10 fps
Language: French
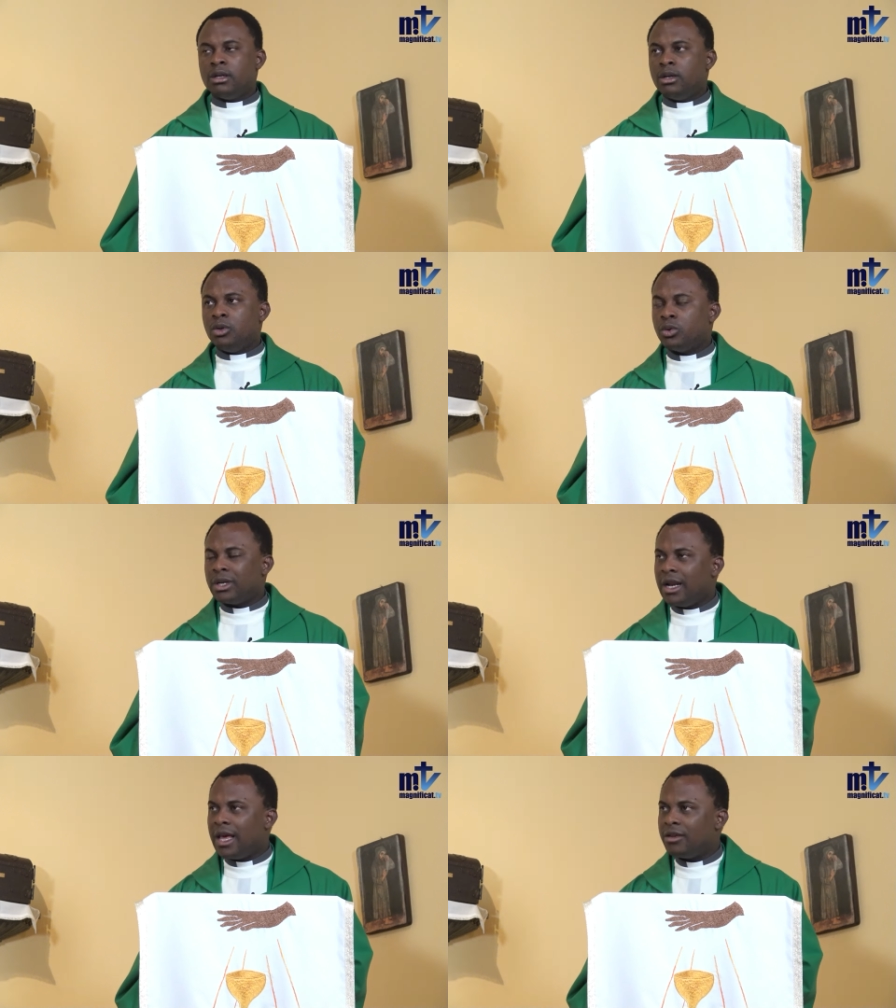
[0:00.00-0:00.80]
nous
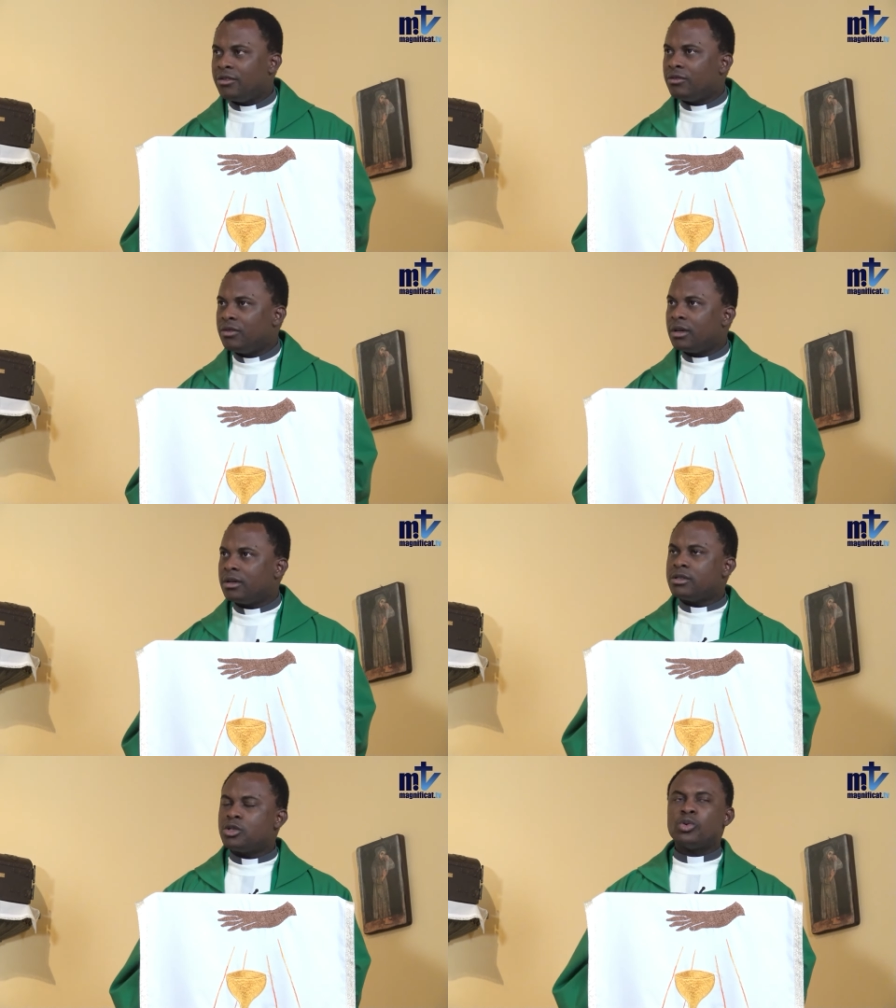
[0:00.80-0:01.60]
relèvent.
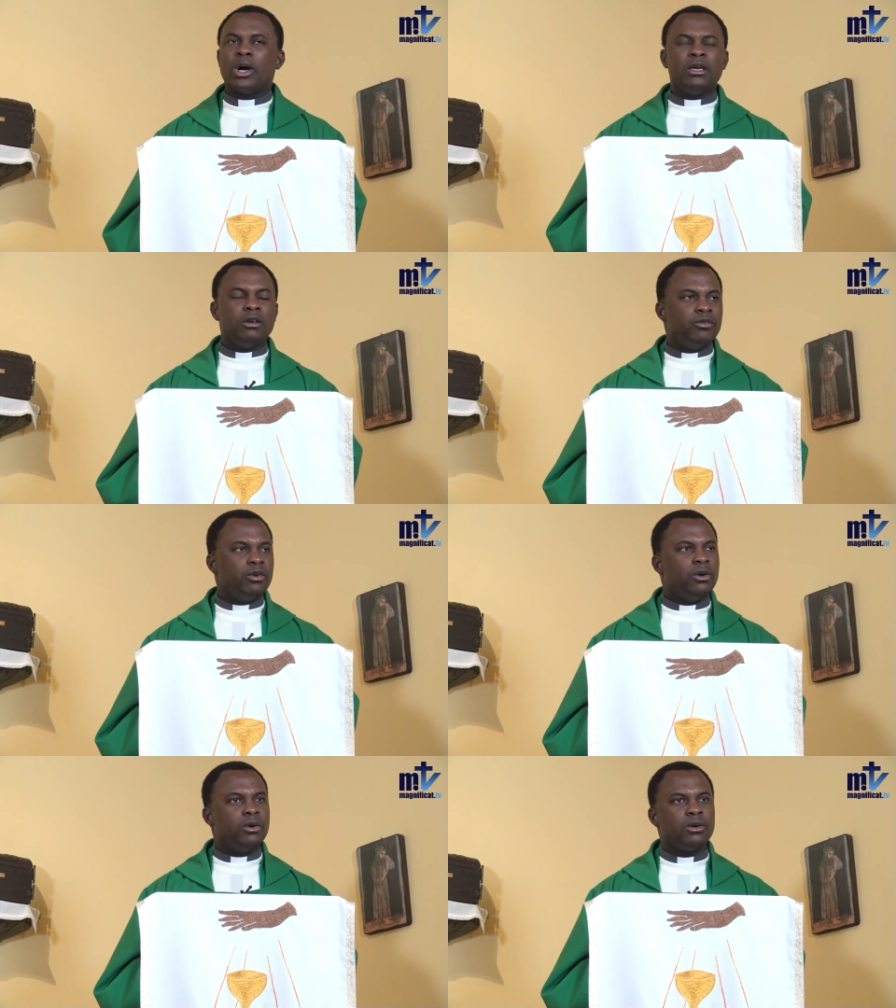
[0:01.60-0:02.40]
Soyez
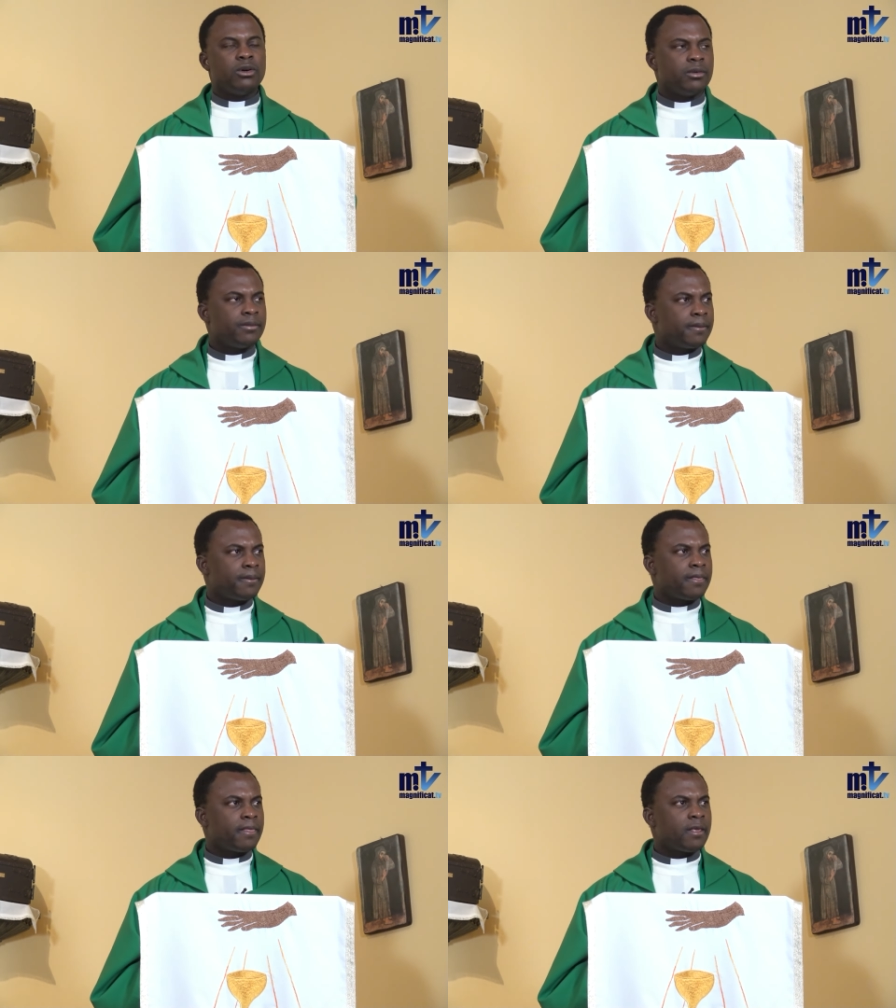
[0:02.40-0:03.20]
forts.
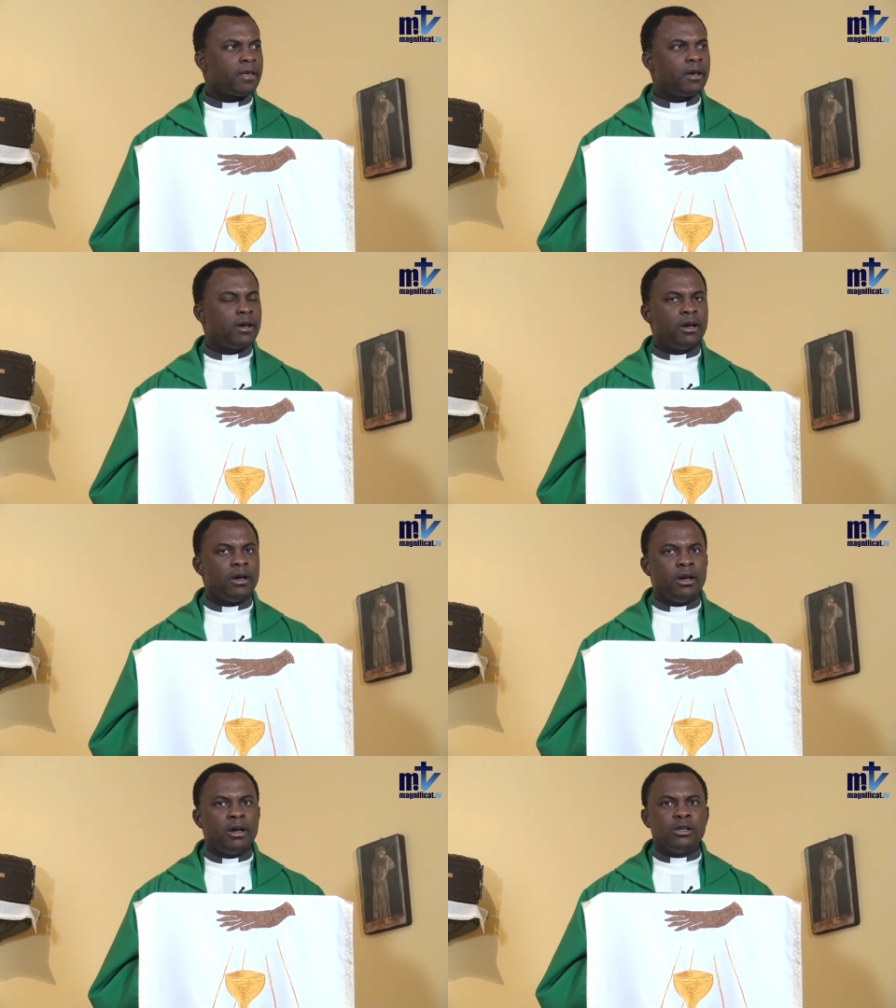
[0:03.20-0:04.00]

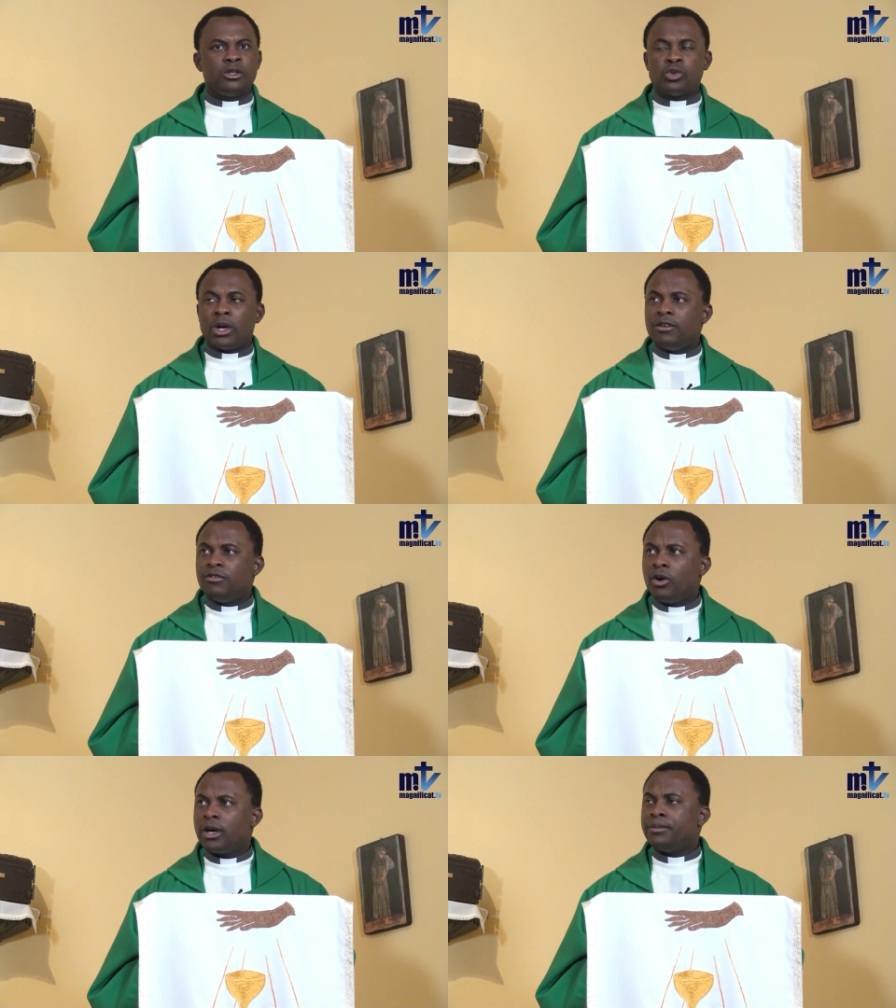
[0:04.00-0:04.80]
Soyez
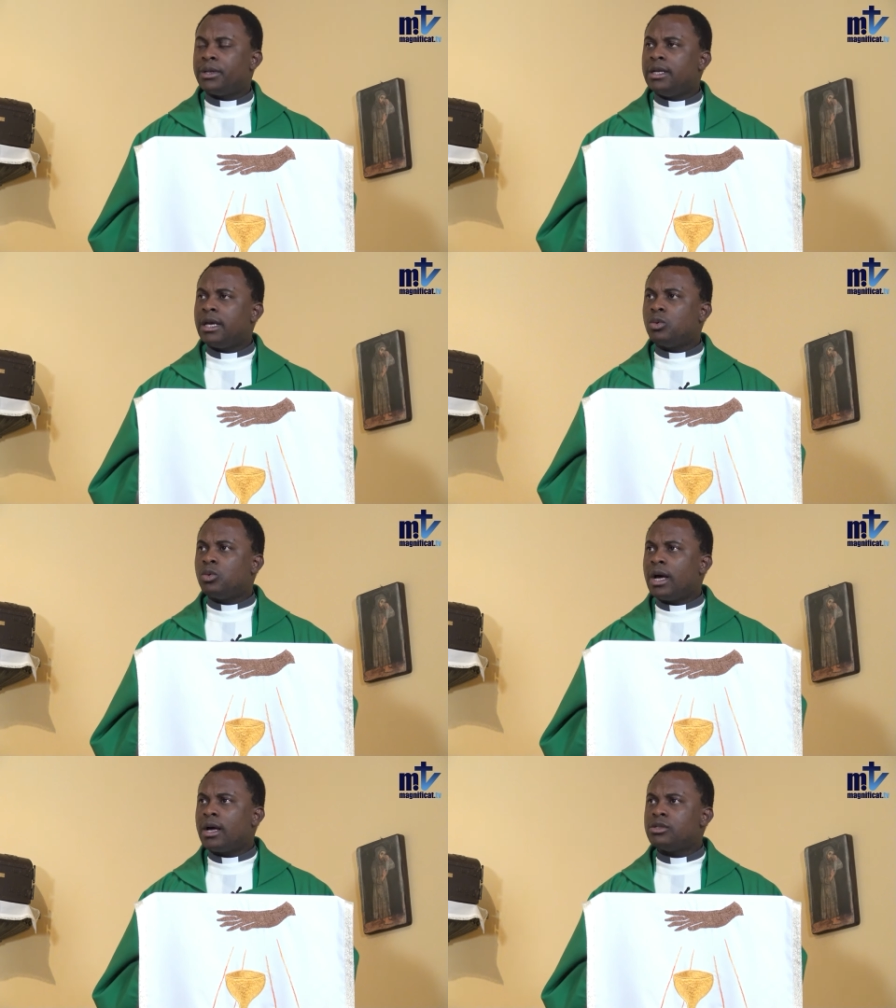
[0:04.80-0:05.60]
forts et prenez
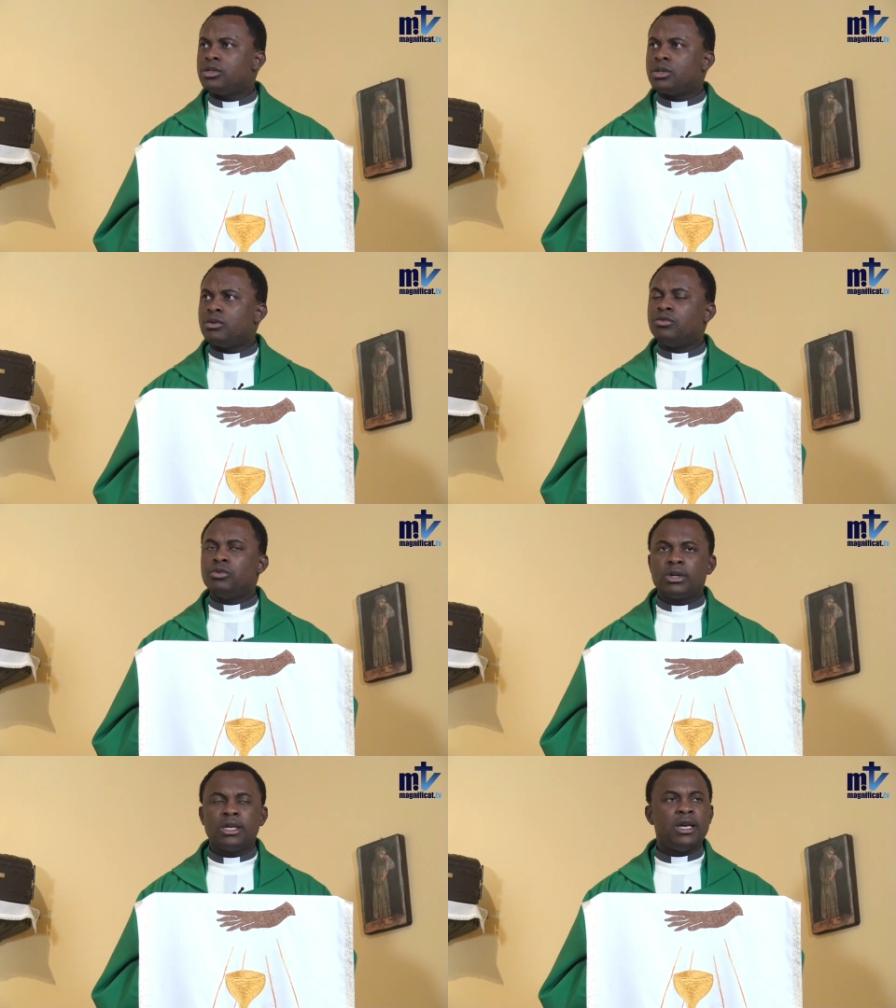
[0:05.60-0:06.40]
courage,
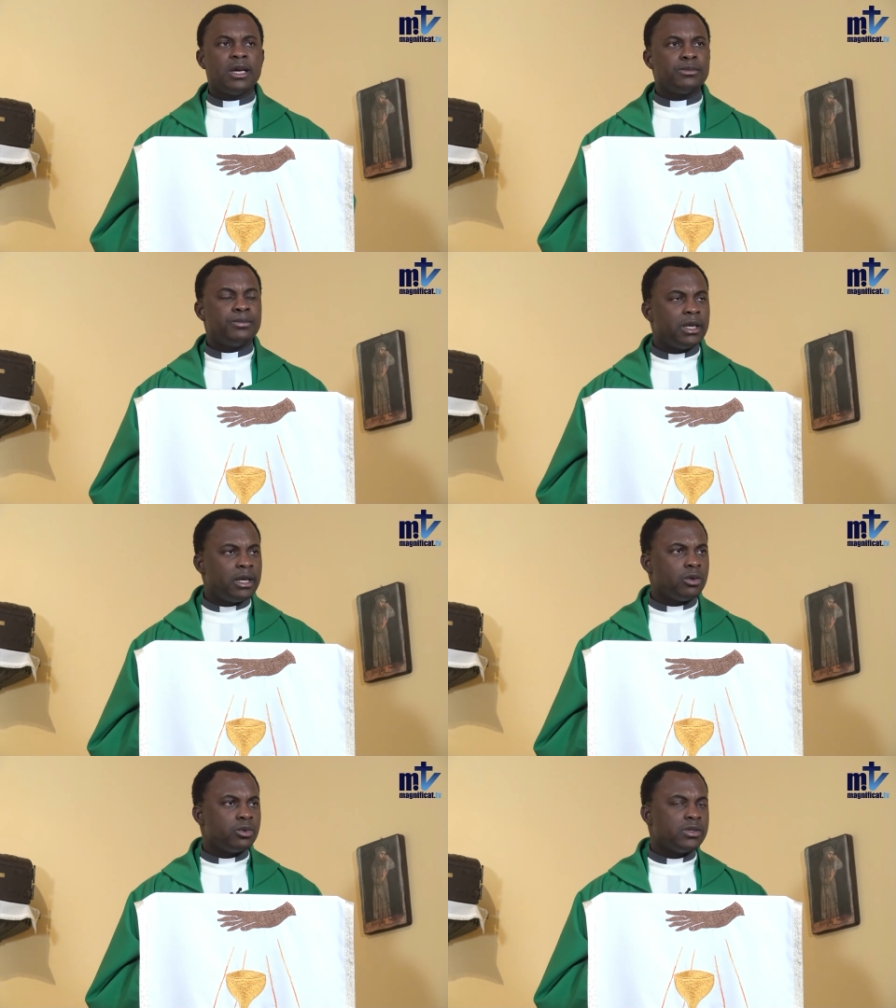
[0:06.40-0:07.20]
vous qui
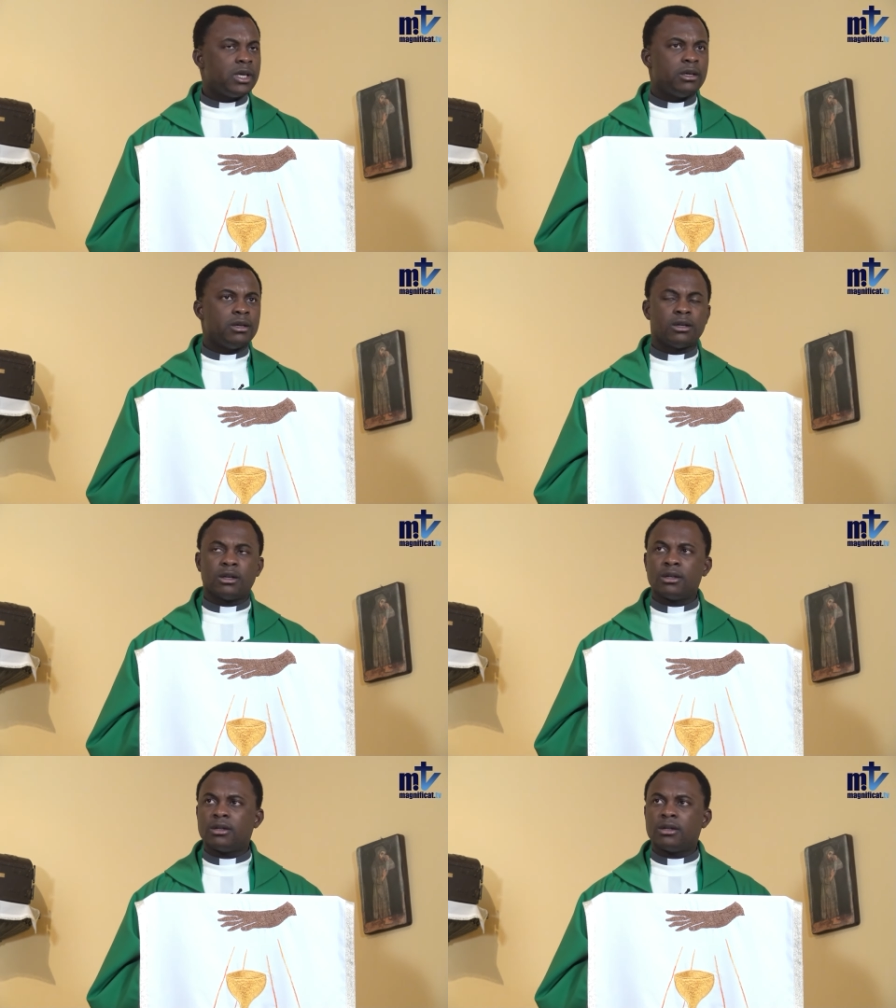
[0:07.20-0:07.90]
espérez le Seigneur.